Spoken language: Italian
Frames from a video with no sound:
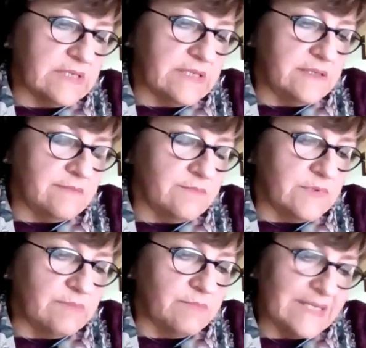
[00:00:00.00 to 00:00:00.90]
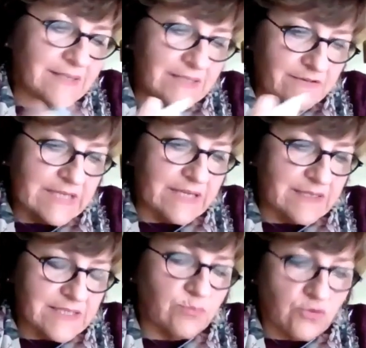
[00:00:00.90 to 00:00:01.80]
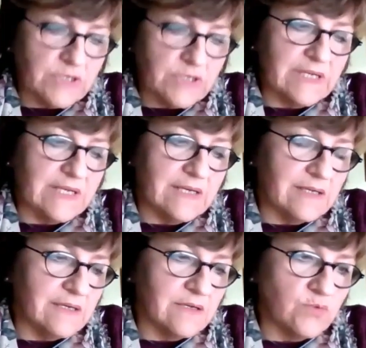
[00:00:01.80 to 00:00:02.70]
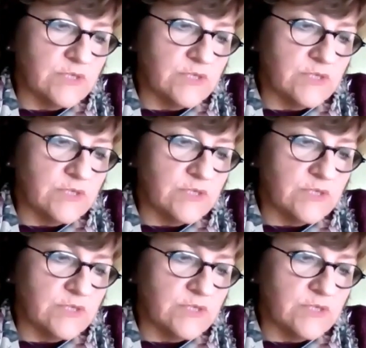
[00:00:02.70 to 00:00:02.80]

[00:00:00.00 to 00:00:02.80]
eh, mette in evidenza poi la,